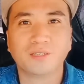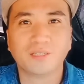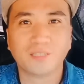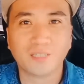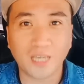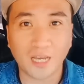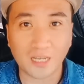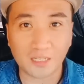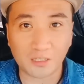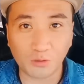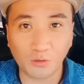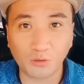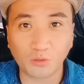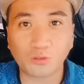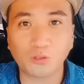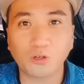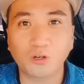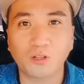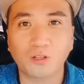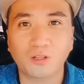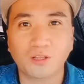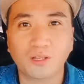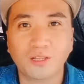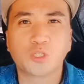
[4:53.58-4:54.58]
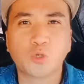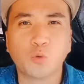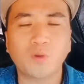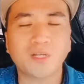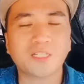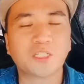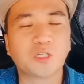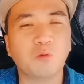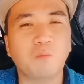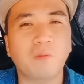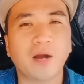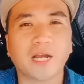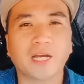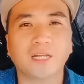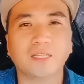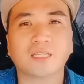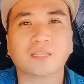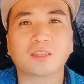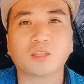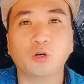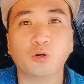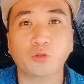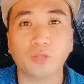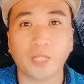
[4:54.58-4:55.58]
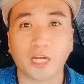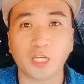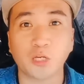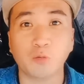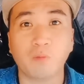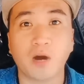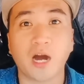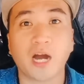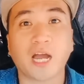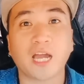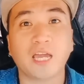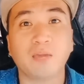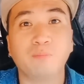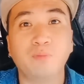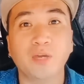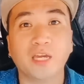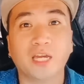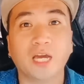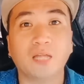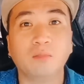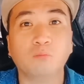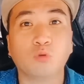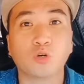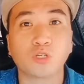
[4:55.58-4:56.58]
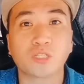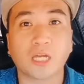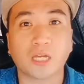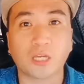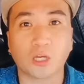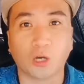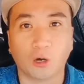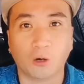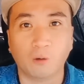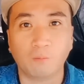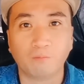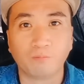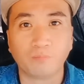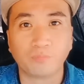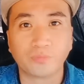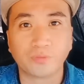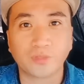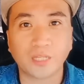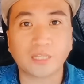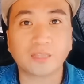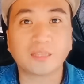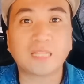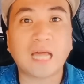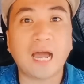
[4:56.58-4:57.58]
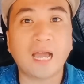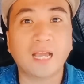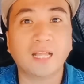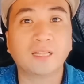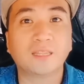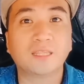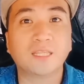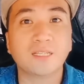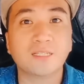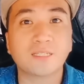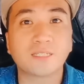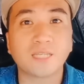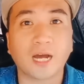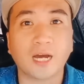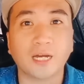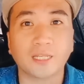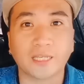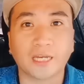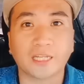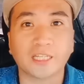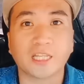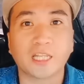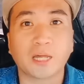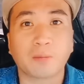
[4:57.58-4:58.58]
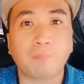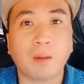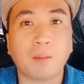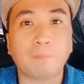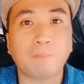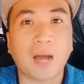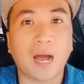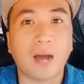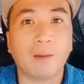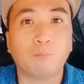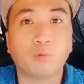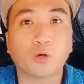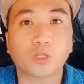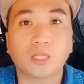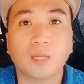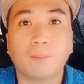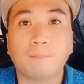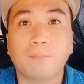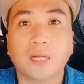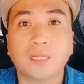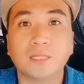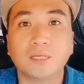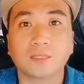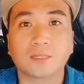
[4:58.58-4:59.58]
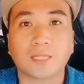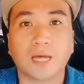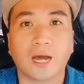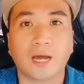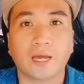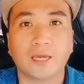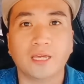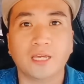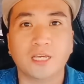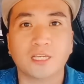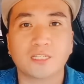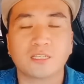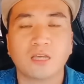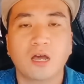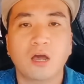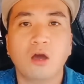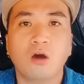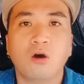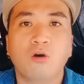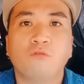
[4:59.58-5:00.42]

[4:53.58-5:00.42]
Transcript: Yes, utol. Oh, so once gumaganito na yung mga kaibigan mo sa iyo, nang dahil din sa kanya na nagpapaabot ng balita is,